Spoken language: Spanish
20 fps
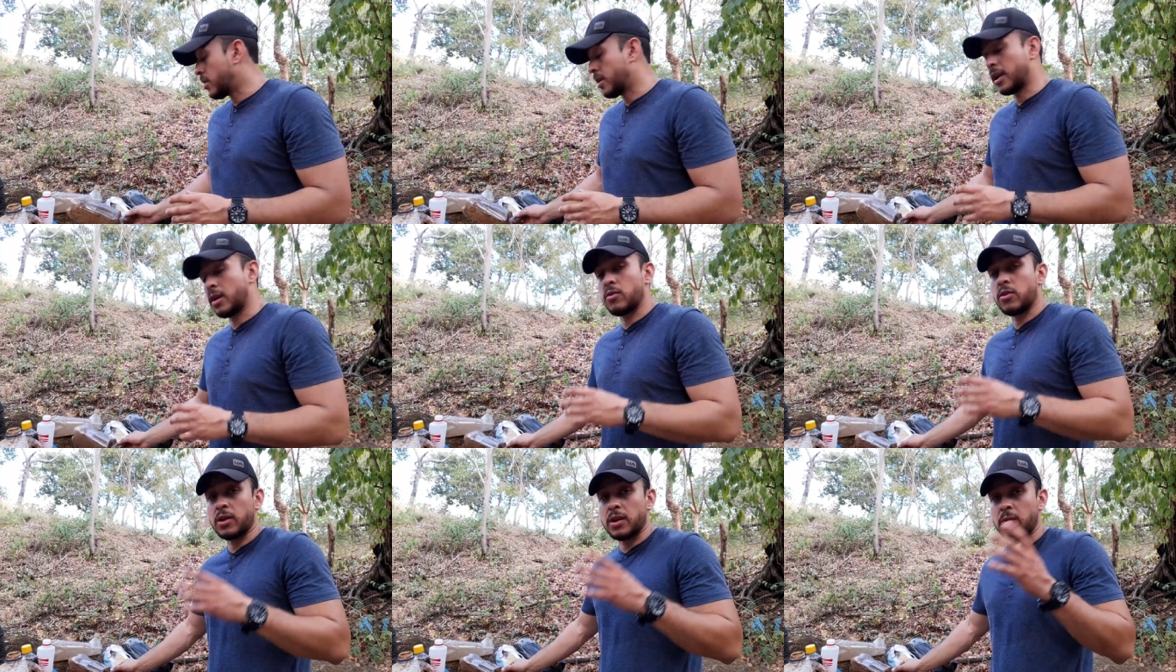
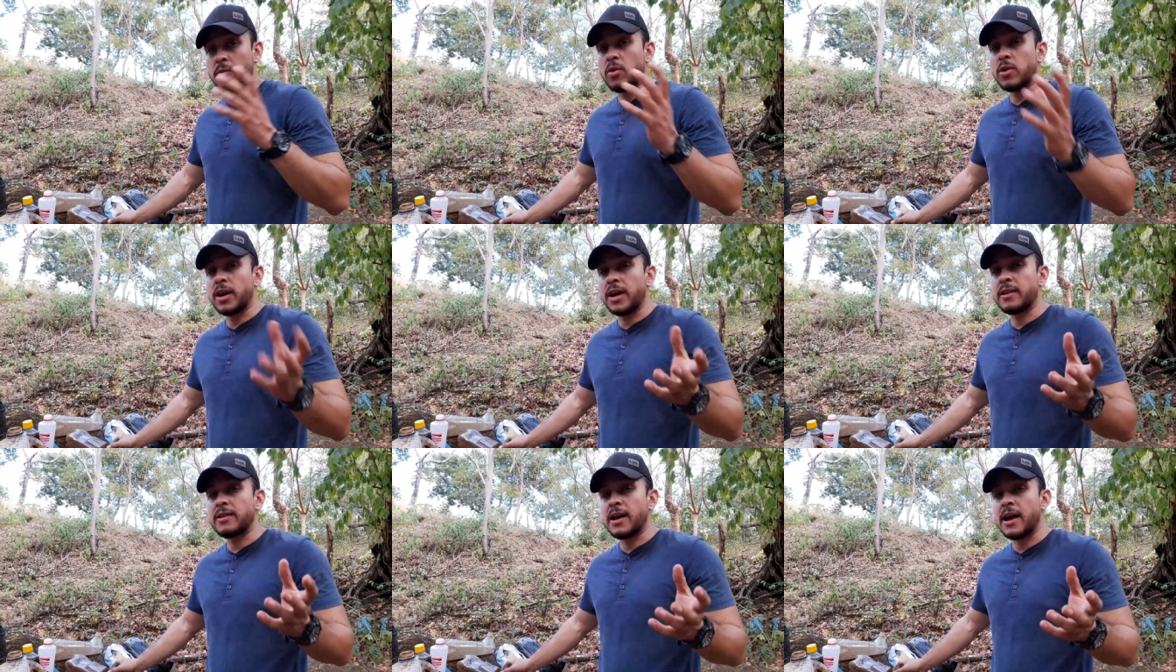
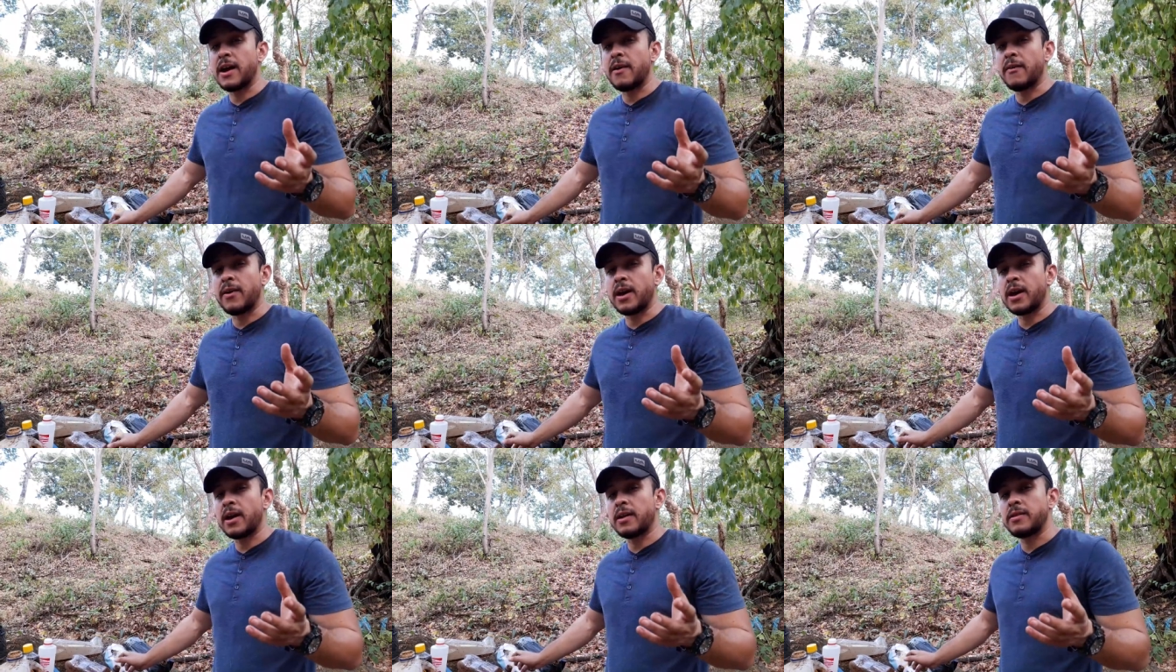Recordemos que estas
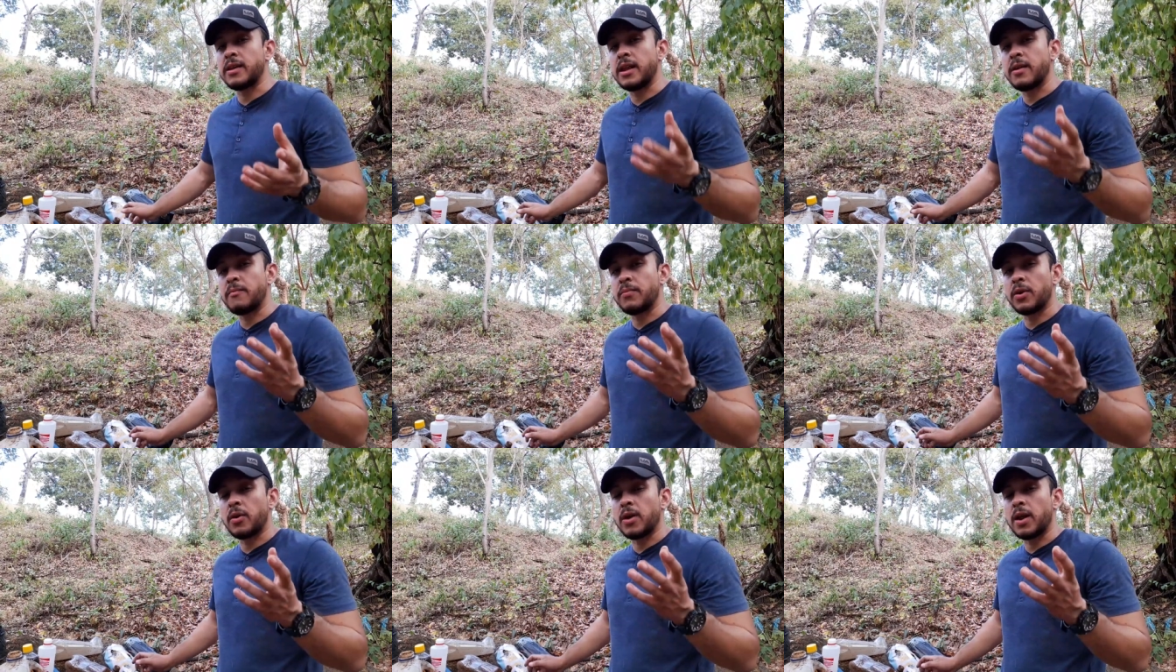abejas
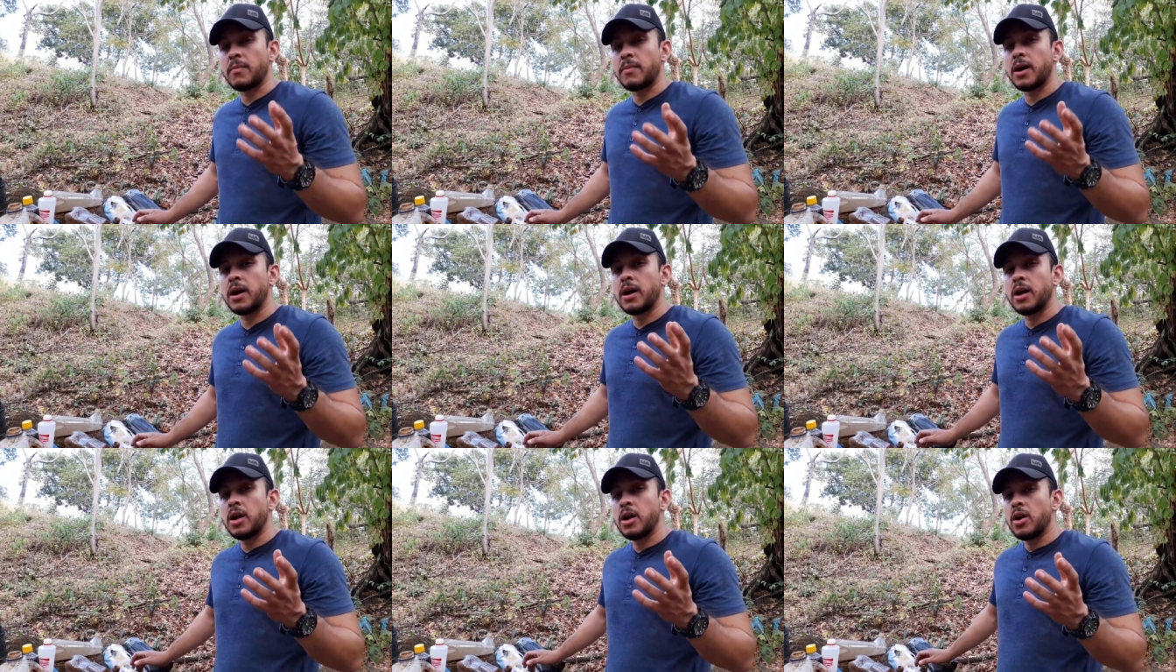tienen
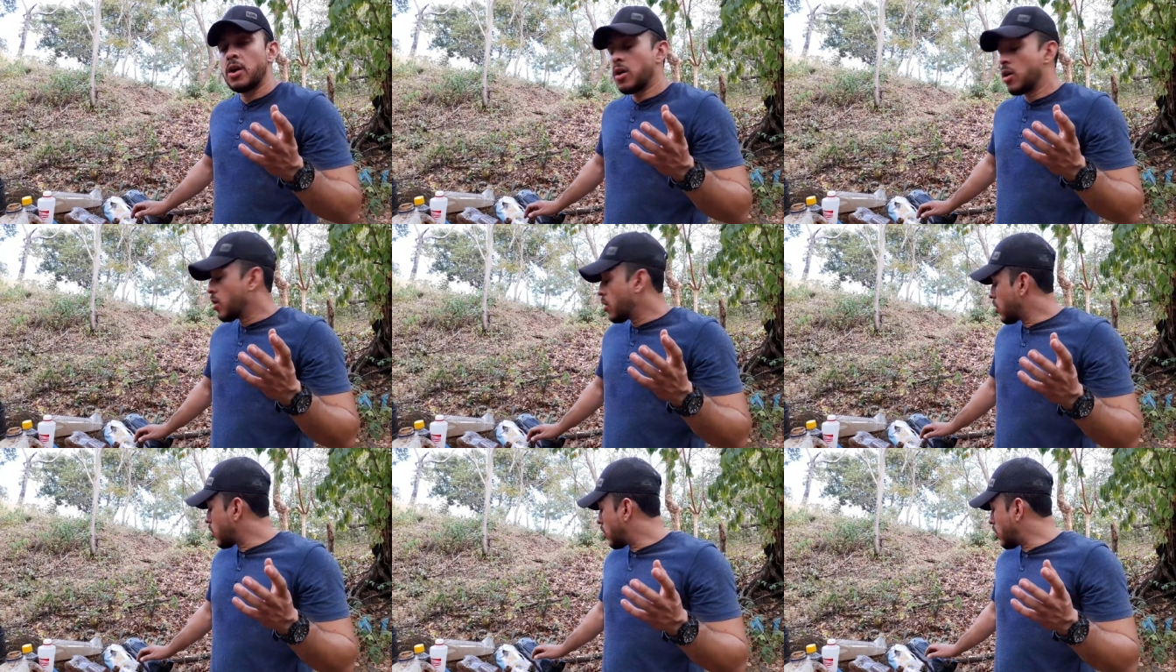problemas
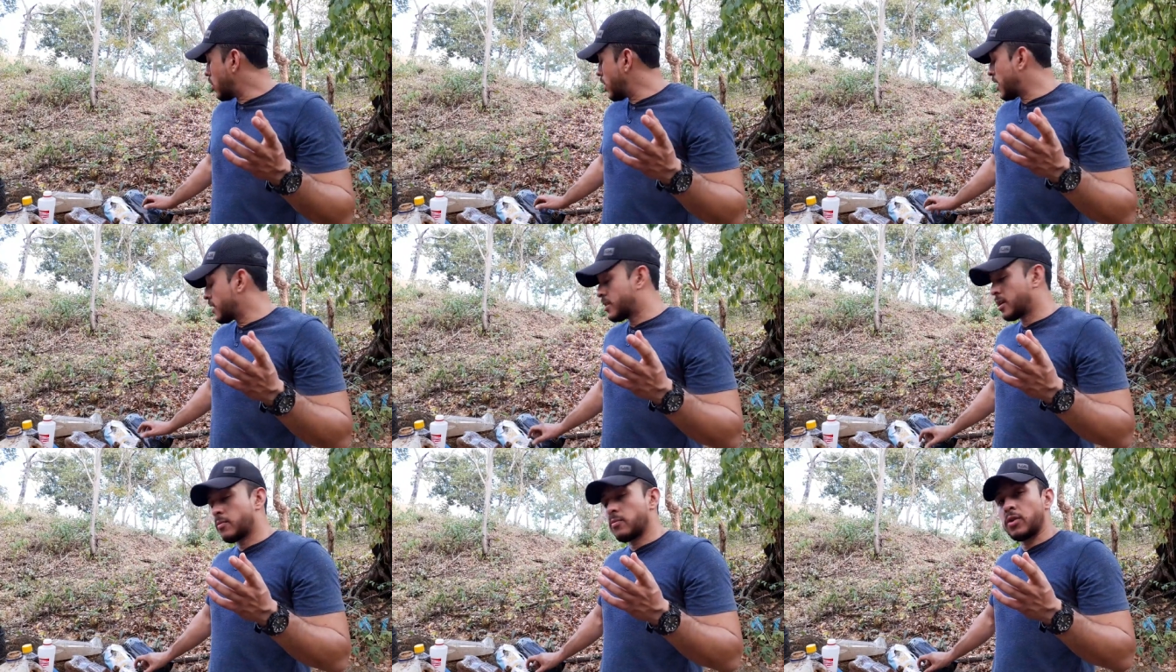con
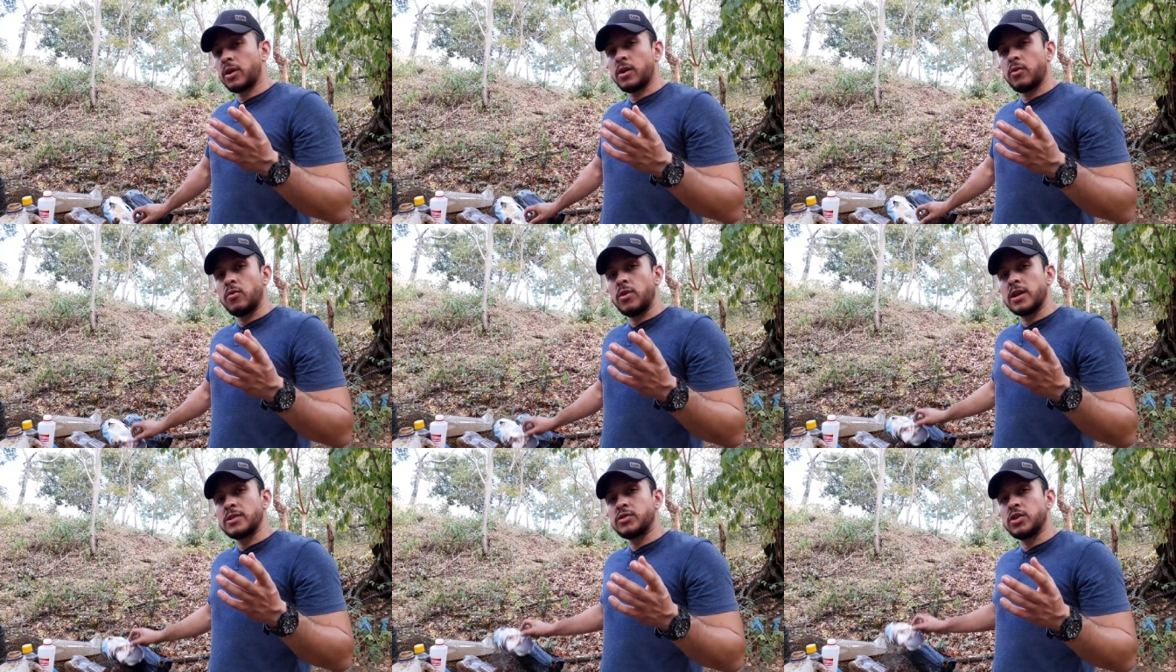la
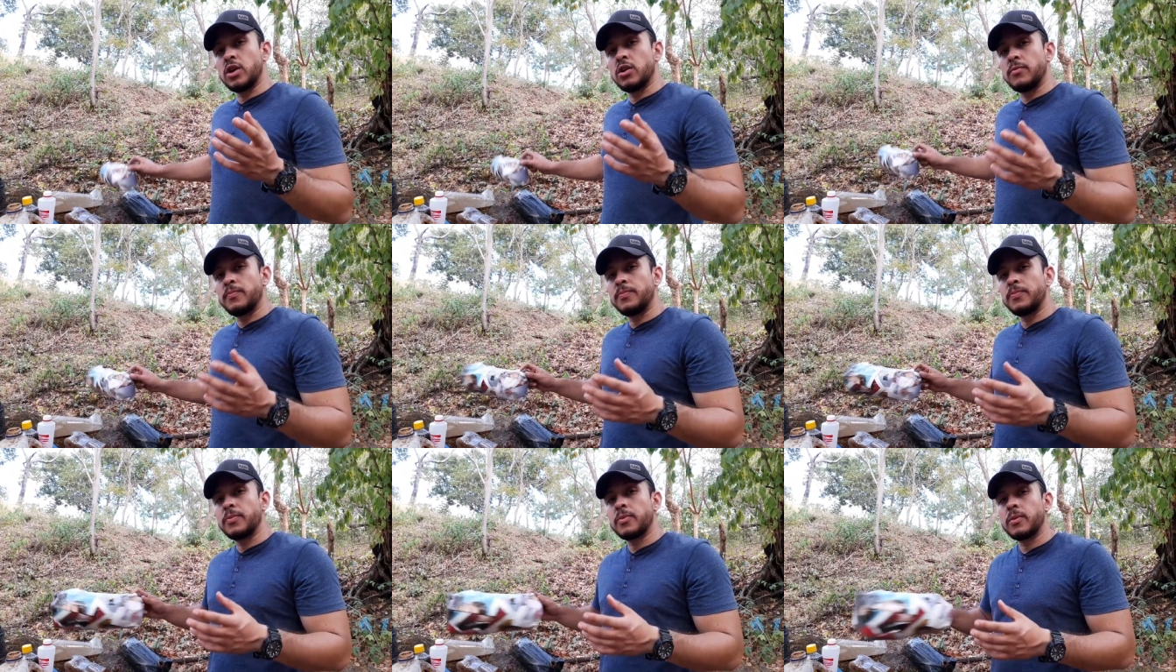
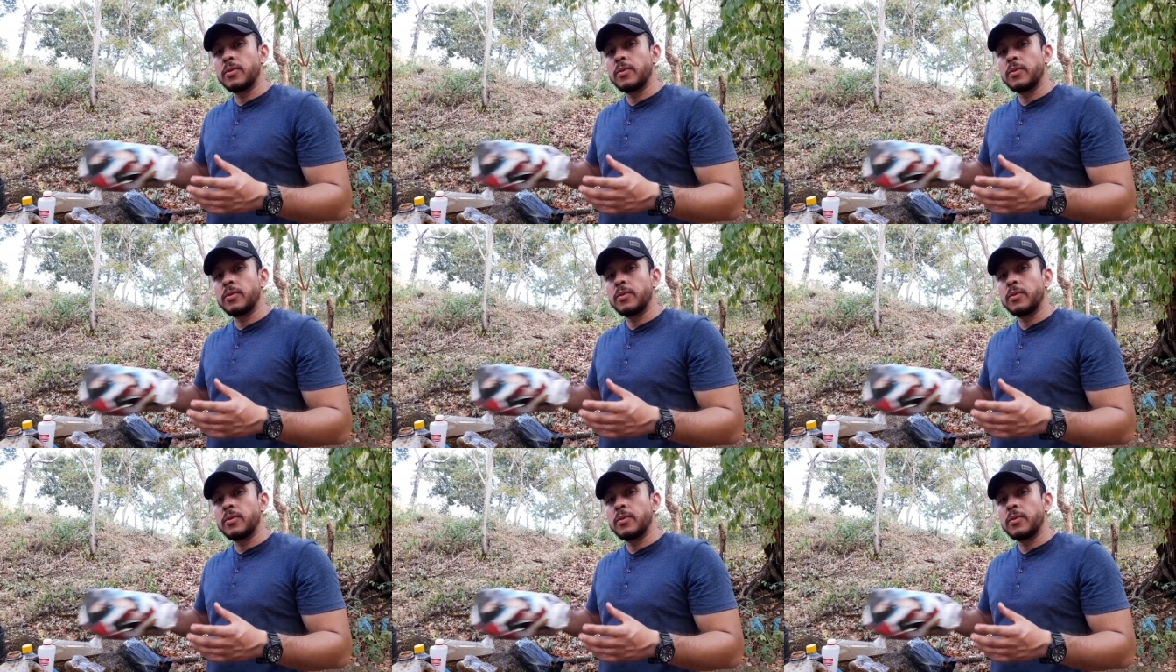termorregulación.